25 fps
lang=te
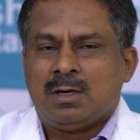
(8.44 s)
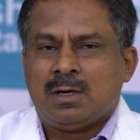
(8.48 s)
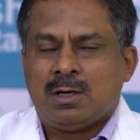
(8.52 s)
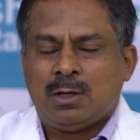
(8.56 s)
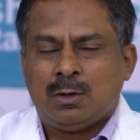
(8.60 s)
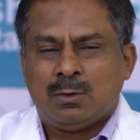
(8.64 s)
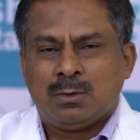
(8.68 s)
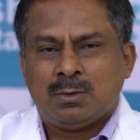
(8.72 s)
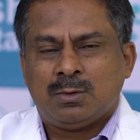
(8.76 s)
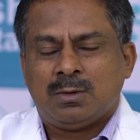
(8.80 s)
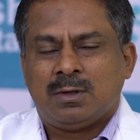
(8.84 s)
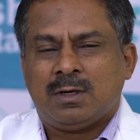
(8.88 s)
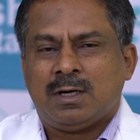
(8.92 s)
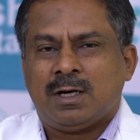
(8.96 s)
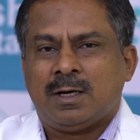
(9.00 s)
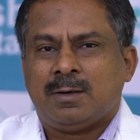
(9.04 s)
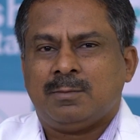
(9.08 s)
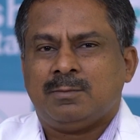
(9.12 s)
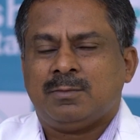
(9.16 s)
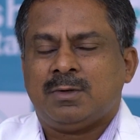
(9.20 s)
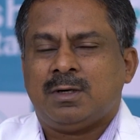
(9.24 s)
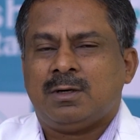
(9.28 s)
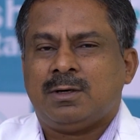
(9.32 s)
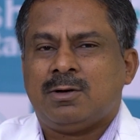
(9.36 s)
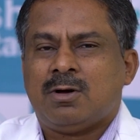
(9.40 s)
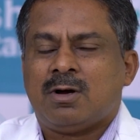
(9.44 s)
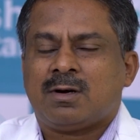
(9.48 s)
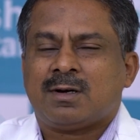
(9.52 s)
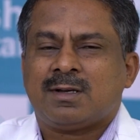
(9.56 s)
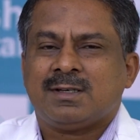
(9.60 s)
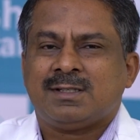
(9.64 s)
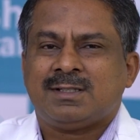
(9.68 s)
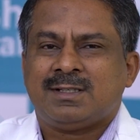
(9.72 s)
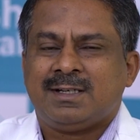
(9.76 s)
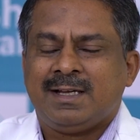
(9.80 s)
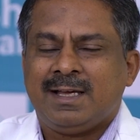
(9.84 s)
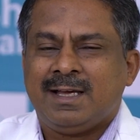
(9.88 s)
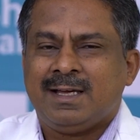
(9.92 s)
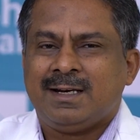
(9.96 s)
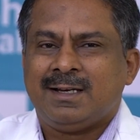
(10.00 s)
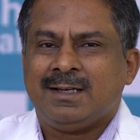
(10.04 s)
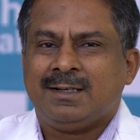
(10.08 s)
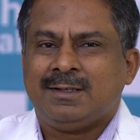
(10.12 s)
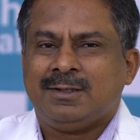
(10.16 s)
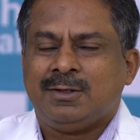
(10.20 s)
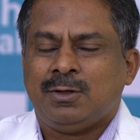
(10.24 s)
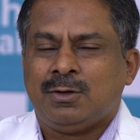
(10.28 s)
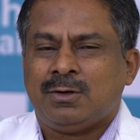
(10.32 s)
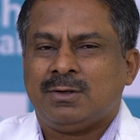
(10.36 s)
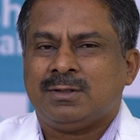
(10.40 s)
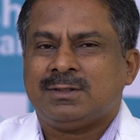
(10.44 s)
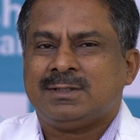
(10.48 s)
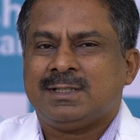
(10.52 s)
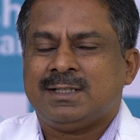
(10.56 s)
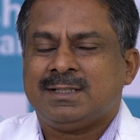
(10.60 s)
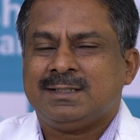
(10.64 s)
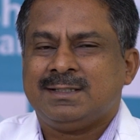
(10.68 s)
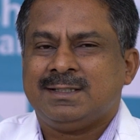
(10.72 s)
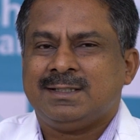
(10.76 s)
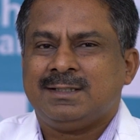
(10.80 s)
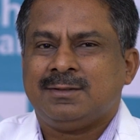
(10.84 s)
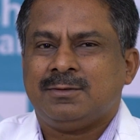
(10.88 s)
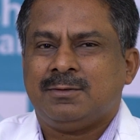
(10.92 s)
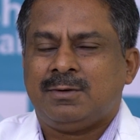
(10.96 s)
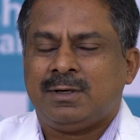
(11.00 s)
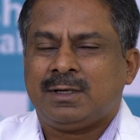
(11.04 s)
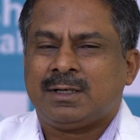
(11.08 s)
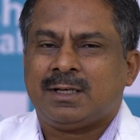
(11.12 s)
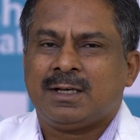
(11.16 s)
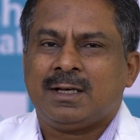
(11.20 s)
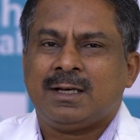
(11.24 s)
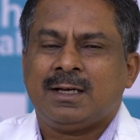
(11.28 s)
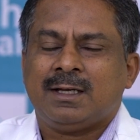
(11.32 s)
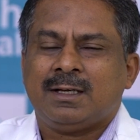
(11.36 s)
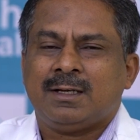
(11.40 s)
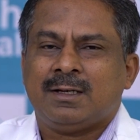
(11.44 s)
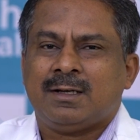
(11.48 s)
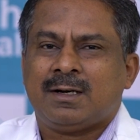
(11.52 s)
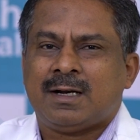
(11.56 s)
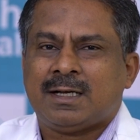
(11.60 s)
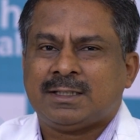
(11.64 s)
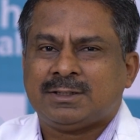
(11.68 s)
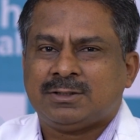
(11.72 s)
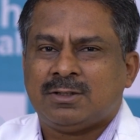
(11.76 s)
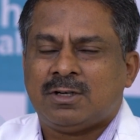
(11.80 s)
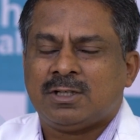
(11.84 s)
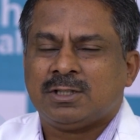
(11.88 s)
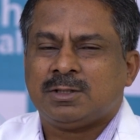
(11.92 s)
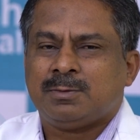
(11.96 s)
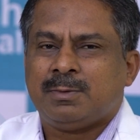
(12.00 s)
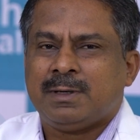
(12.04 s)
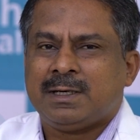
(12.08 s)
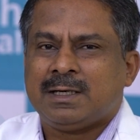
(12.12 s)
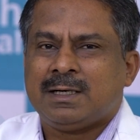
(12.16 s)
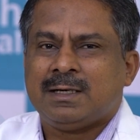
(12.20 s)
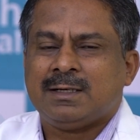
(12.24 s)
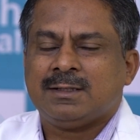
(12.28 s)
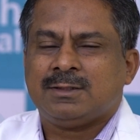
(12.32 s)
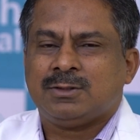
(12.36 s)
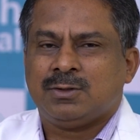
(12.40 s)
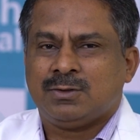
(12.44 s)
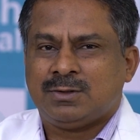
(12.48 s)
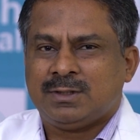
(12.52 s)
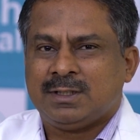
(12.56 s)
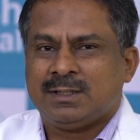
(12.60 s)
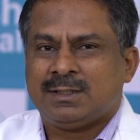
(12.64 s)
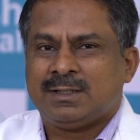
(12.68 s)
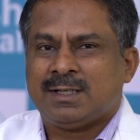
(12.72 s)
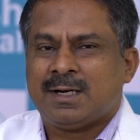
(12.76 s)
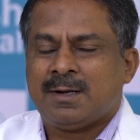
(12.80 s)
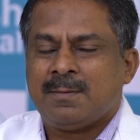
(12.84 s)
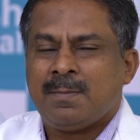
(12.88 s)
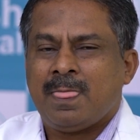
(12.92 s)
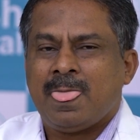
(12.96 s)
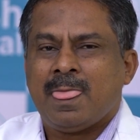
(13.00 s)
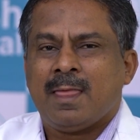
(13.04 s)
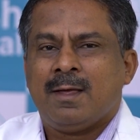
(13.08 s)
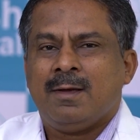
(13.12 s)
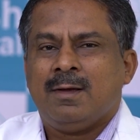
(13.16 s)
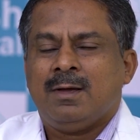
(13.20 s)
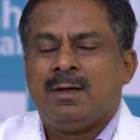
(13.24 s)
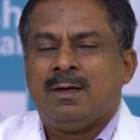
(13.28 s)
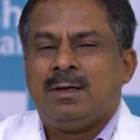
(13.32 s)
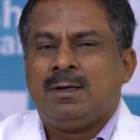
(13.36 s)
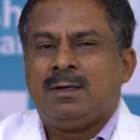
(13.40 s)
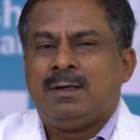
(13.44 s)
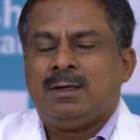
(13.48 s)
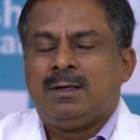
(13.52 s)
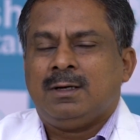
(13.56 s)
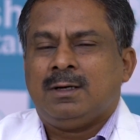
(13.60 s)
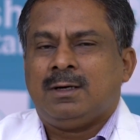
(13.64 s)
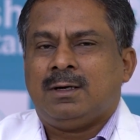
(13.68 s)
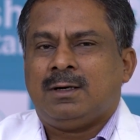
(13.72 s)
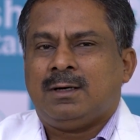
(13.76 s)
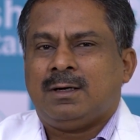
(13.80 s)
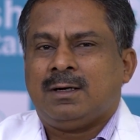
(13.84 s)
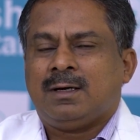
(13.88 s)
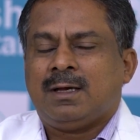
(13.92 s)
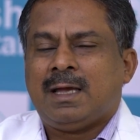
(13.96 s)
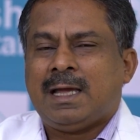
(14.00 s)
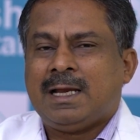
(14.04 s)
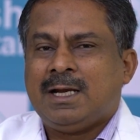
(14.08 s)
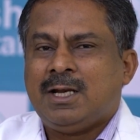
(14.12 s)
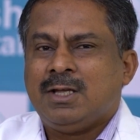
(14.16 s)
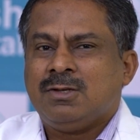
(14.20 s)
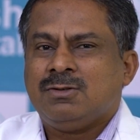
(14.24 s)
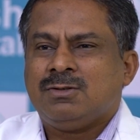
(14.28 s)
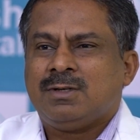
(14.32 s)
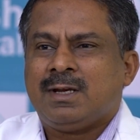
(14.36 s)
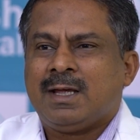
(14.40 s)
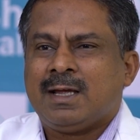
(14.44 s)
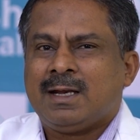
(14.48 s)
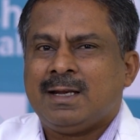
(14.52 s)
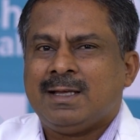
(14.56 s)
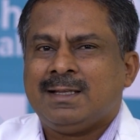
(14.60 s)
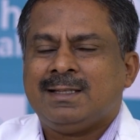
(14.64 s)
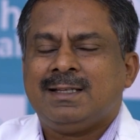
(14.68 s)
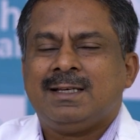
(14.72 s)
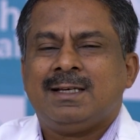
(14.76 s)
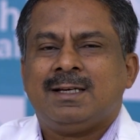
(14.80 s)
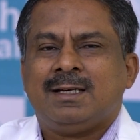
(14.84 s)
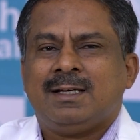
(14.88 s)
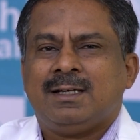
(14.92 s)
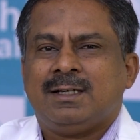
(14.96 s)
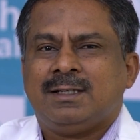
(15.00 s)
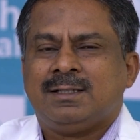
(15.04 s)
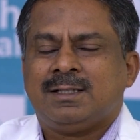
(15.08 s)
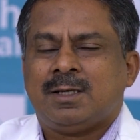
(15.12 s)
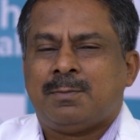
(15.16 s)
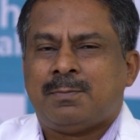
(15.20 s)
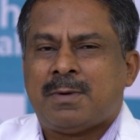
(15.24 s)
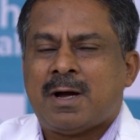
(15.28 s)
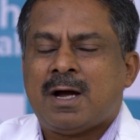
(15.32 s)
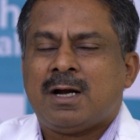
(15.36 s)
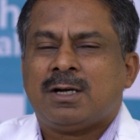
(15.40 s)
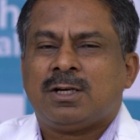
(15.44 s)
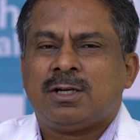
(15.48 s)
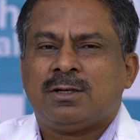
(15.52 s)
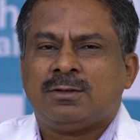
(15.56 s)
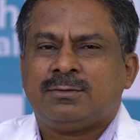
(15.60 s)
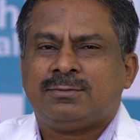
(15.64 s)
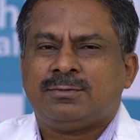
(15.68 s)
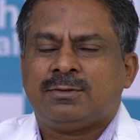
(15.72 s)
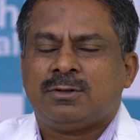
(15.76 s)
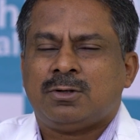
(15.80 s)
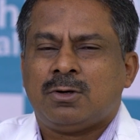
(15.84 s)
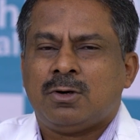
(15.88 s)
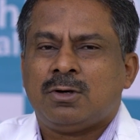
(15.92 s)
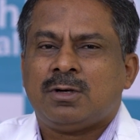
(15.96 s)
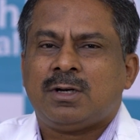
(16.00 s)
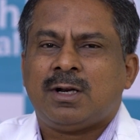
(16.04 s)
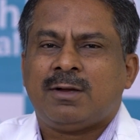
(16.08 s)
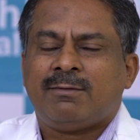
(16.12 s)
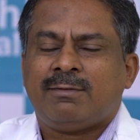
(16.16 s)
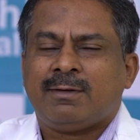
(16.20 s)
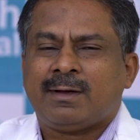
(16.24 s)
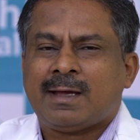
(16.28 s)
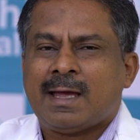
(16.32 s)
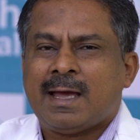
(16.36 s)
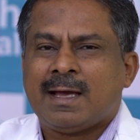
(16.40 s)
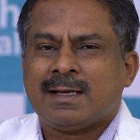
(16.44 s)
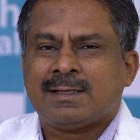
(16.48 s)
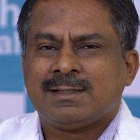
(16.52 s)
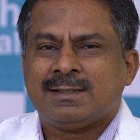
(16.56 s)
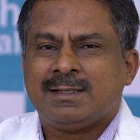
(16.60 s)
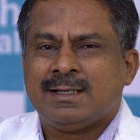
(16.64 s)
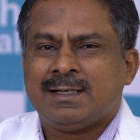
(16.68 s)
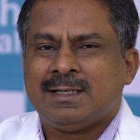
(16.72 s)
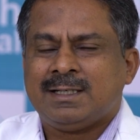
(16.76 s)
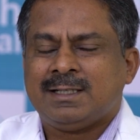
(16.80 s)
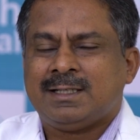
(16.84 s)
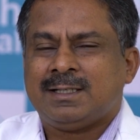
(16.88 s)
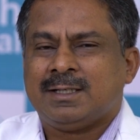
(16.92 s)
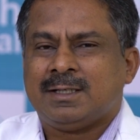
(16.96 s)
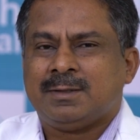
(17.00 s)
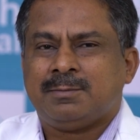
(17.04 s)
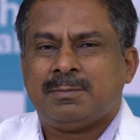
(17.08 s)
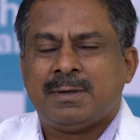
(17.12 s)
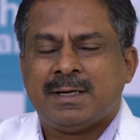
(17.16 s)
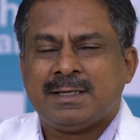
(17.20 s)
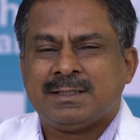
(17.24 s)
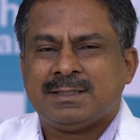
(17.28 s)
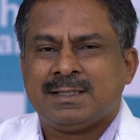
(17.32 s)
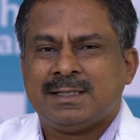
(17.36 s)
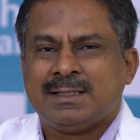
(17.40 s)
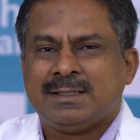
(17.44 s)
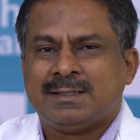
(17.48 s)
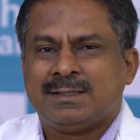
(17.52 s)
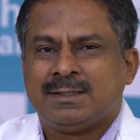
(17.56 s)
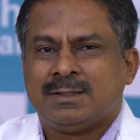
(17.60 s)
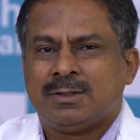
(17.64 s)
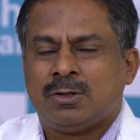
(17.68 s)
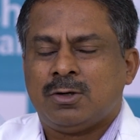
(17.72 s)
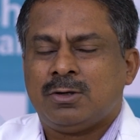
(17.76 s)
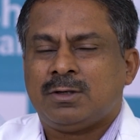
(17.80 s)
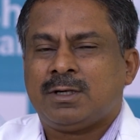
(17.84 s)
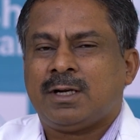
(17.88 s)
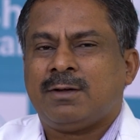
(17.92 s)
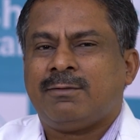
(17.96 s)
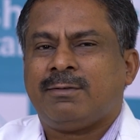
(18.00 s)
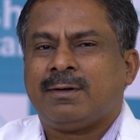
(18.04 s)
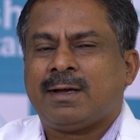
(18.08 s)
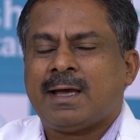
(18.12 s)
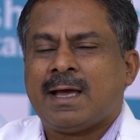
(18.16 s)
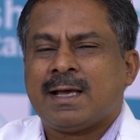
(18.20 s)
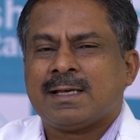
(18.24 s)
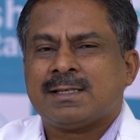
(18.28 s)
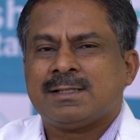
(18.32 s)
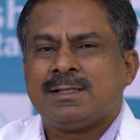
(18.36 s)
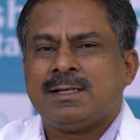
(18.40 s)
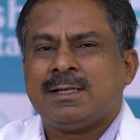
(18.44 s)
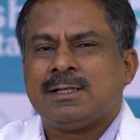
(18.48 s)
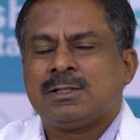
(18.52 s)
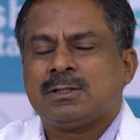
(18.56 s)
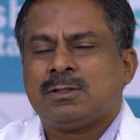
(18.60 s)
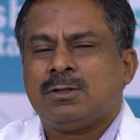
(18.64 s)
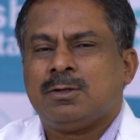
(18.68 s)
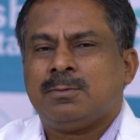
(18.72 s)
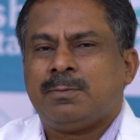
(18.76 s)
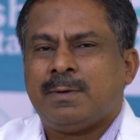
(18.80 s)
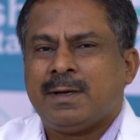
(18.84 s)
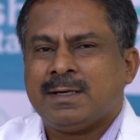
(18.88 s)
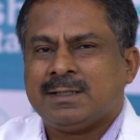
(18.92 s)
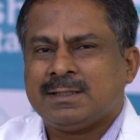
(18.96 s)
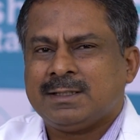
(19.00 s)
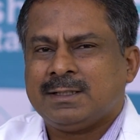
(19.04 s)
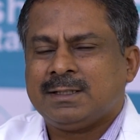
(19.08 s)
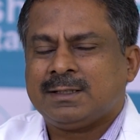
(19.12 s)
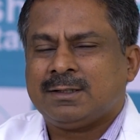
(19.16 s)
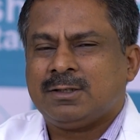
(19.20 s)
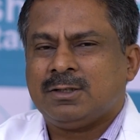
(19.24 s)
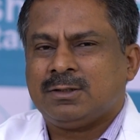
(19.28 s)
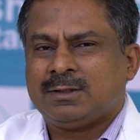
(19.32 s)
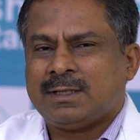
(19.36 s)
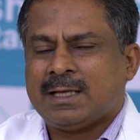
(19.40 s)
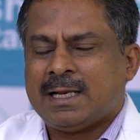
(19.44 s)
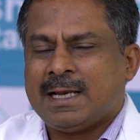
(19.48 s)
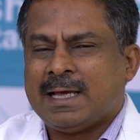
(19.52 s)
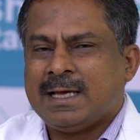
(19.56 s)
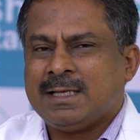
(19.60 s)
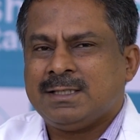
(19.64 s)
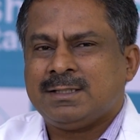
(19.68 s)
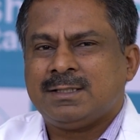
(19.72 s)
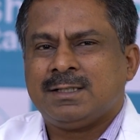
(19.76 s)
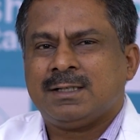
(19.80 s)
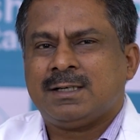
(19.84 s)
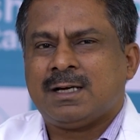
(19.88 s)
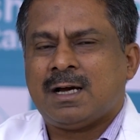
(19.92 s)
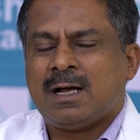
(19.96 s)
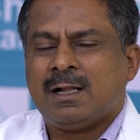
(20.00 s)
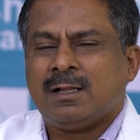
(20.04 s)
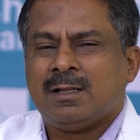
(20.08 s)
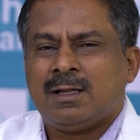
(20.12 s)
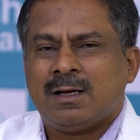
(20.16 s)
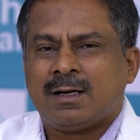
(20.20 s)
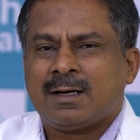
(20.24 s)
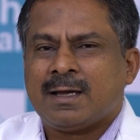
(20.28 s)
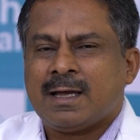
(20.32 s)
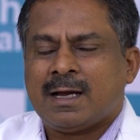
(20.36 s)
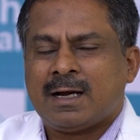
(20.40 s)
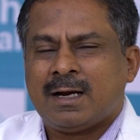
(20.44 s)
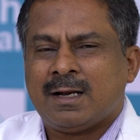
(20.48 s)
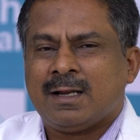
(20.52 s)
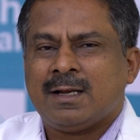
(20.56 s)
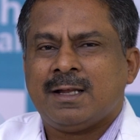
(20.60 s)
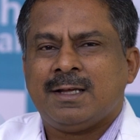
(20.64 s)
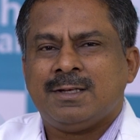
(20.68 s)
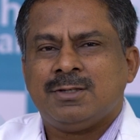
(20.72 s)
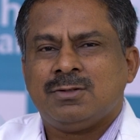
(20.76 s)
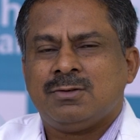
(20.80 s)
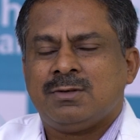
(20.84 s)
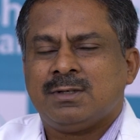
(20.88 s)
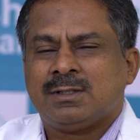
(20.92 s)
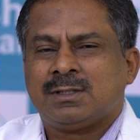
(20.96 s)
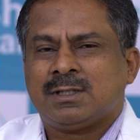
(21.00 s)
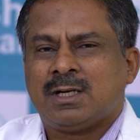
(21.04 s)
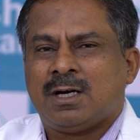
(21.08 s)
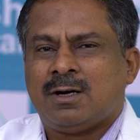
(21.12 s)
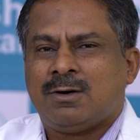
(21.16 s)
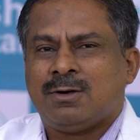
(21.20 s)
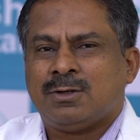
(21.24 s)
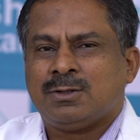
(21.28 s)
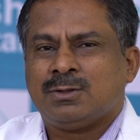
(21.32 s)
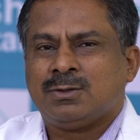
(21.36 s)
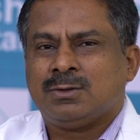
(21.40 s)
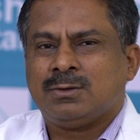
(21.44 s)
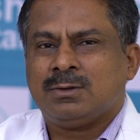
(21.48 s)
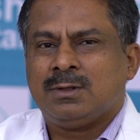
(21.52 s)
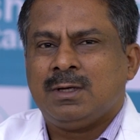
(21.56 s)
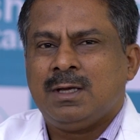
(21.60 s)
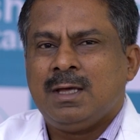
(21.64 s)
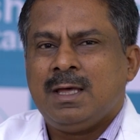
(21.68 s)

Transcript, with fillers: హలో ఐఎమ్ డాక్టర్ శ్రీయరి న్యూరోసర్జన్ వర్కింగ్ ఇన్ రష్ హాస్పిటల్ సుచిత్ర హెడ్ ఇంజరీ అనేది ఇస్ అ పార్ట్ ఆఫ్ రోడ్ ట్రాఫిక్ యాక్సిడెంట్ పేషెంట్స్ రోడ్ ట్రాఫిక్ యాక్సిడెంట్స్లో పేషెంట్కు తలయించి కాలు దాకా ఎక్కడైనా ఇంజరీస్ కావచ్చు